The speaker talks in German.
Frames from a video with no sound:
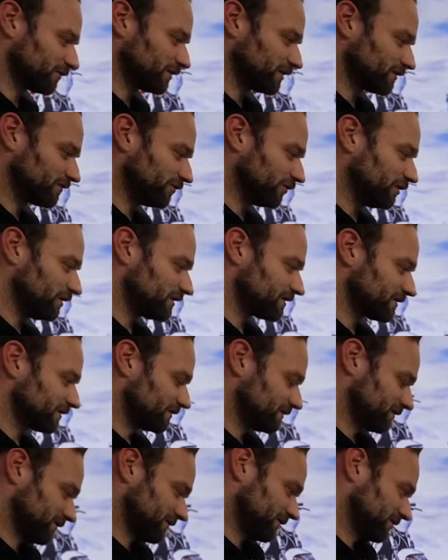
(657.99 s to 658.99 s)
wirklich voll ist.
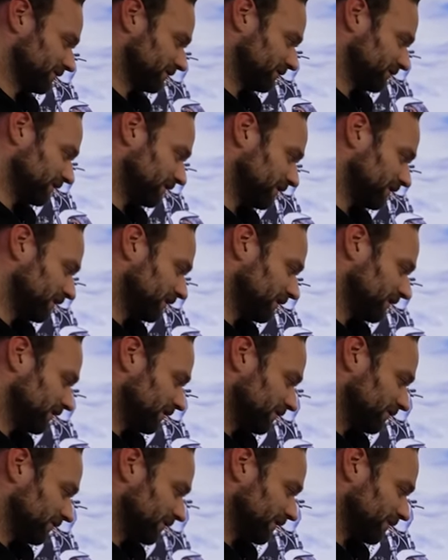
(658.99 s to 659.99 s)

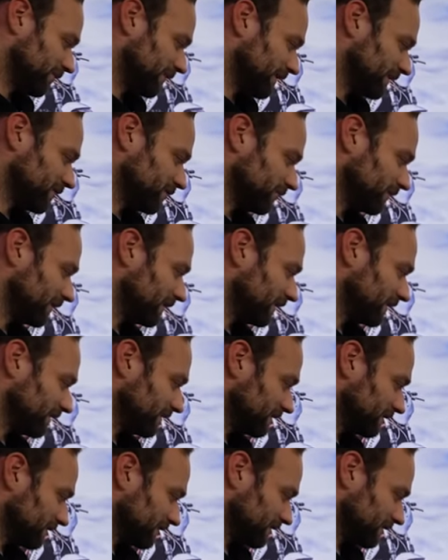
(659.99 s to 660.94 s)
Wenn ich mir jetzt überlege,